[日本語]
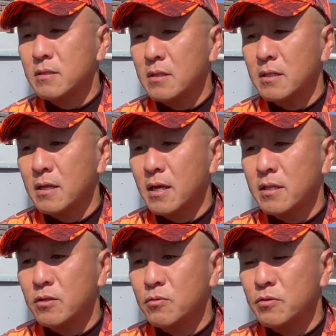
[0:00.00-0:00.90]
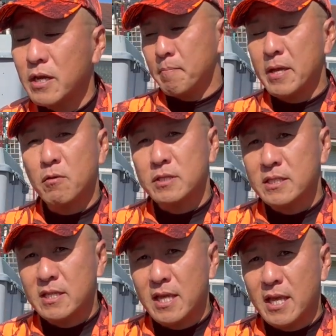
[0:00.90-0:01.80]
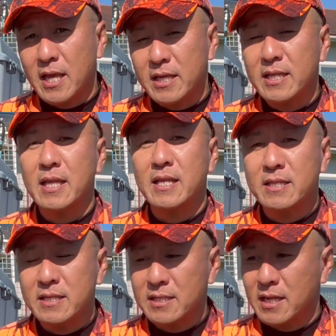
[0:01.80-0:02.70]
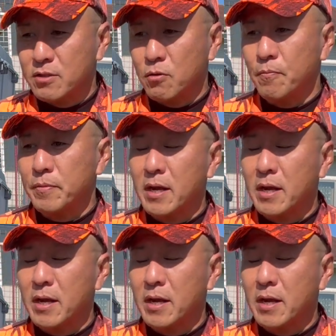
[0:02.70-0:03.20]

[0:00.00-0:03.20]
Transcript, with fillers: たんだなというふうに勉強させていただいたんですけれど、